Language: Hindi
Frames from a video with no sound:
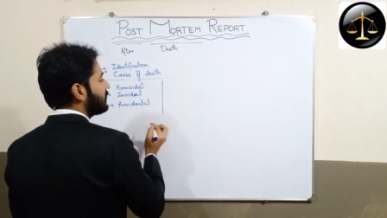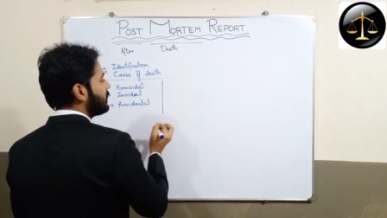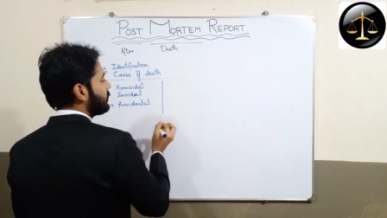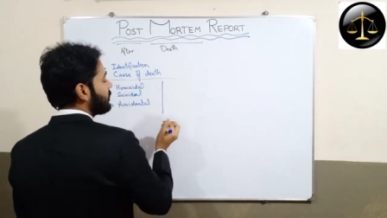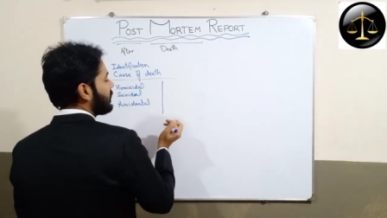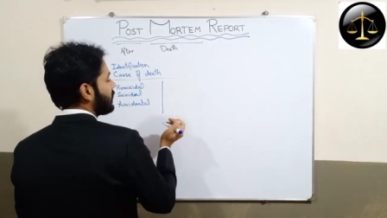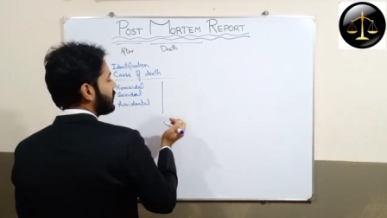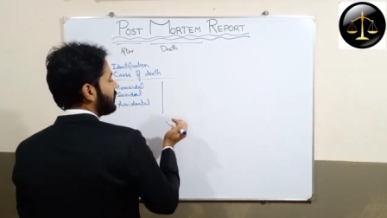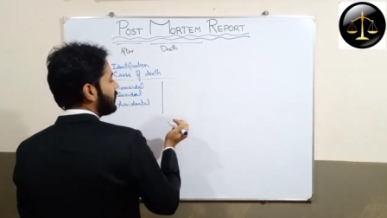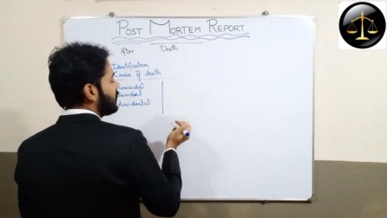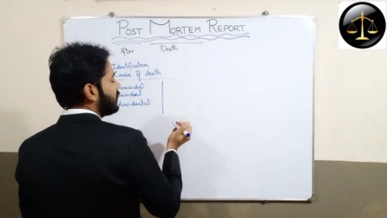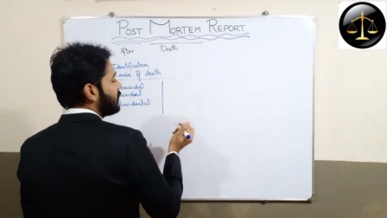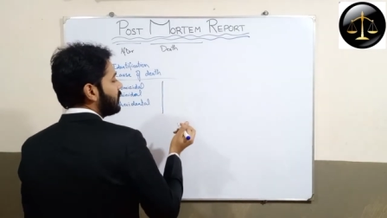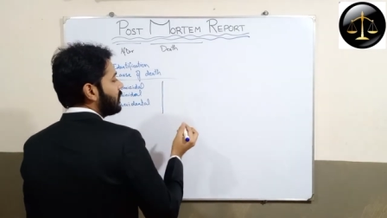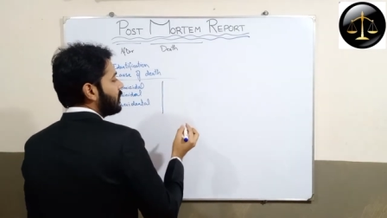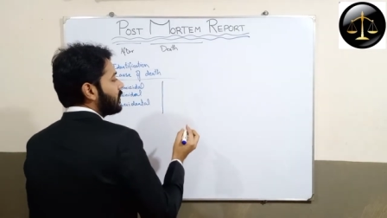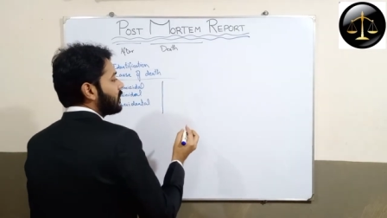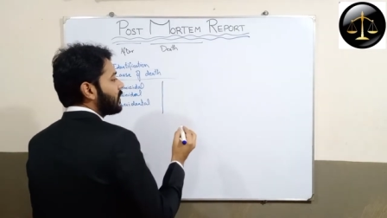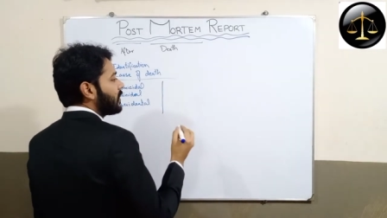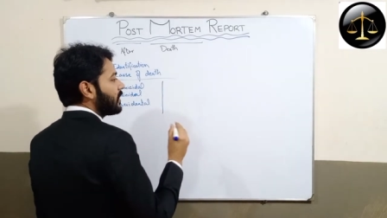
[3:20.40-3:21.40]
भी
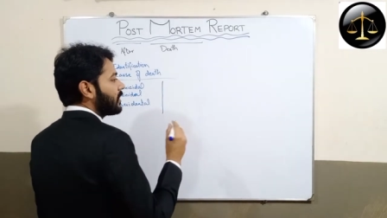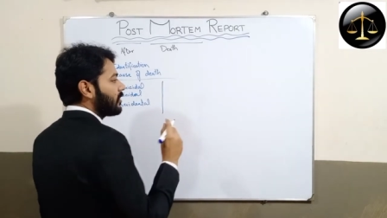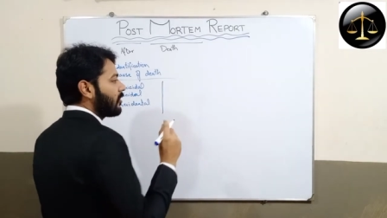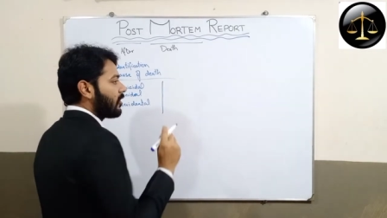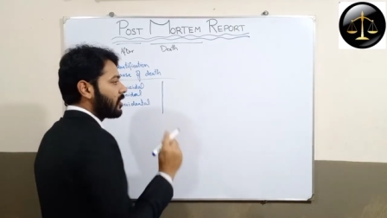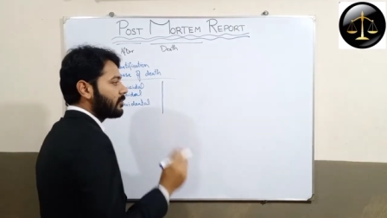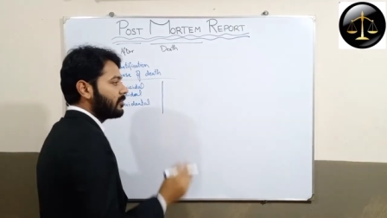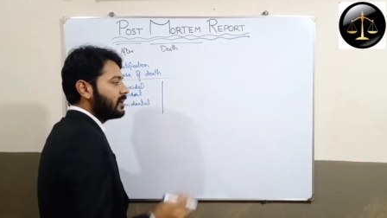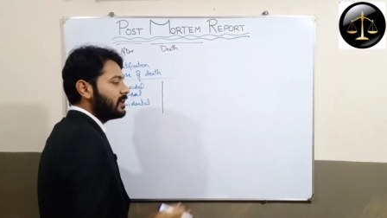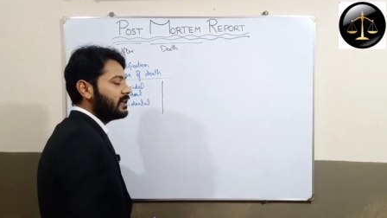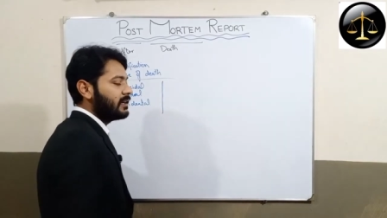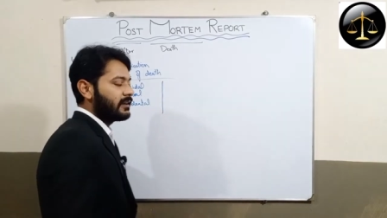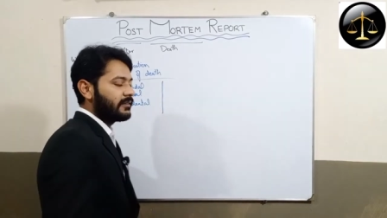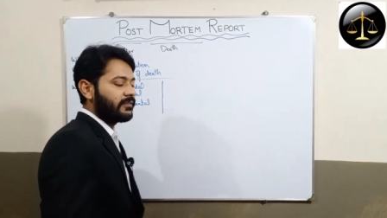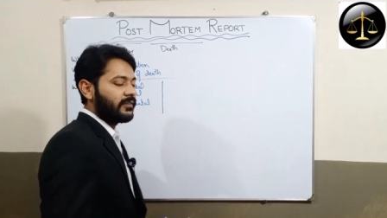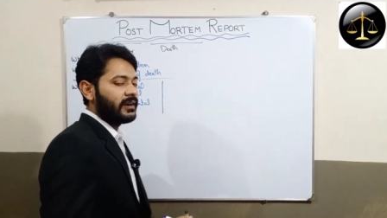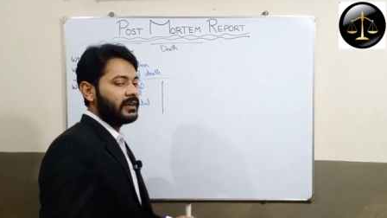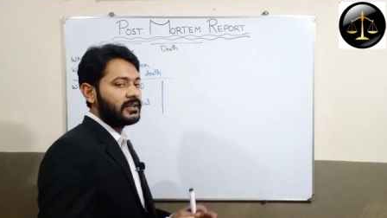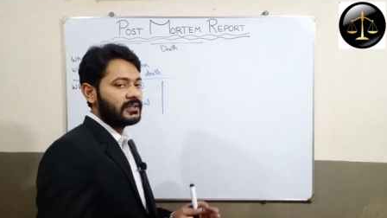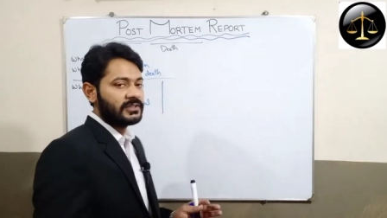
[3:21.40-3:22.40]
कि नॉर्मली
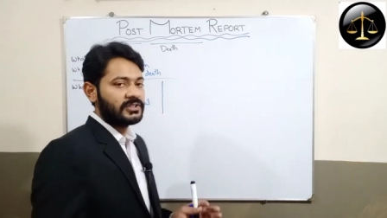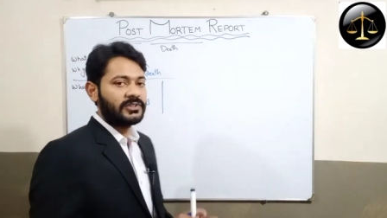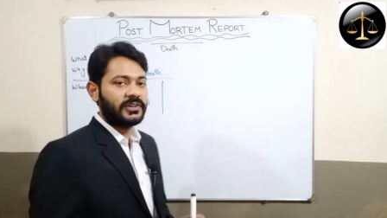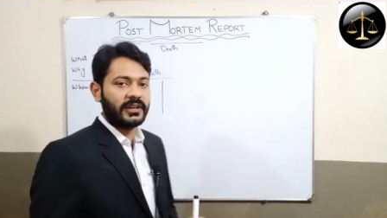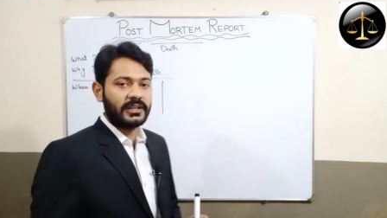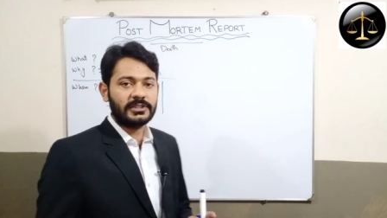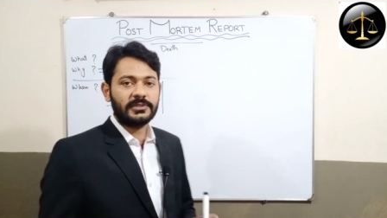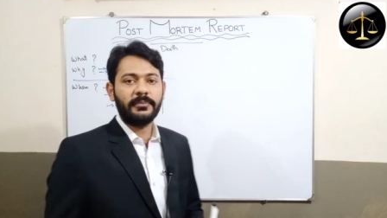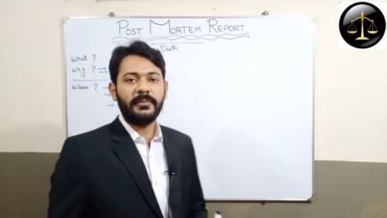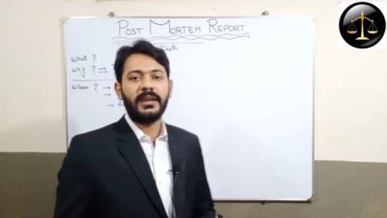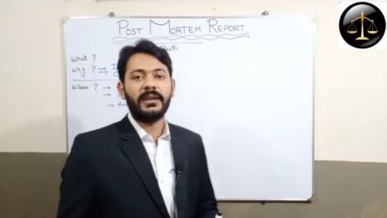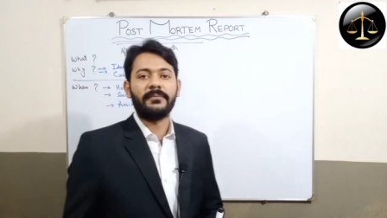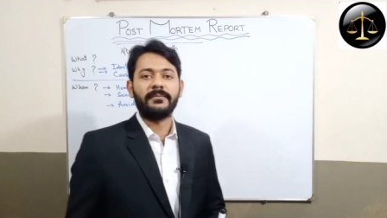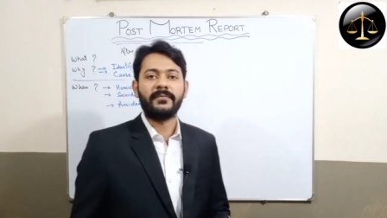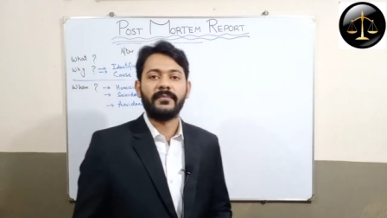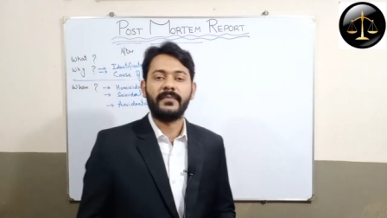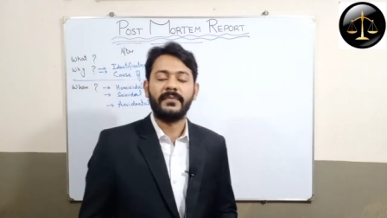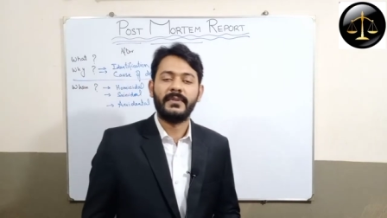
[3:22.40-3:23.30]
डिफरेंट डिस्ट्रिक्ट्स में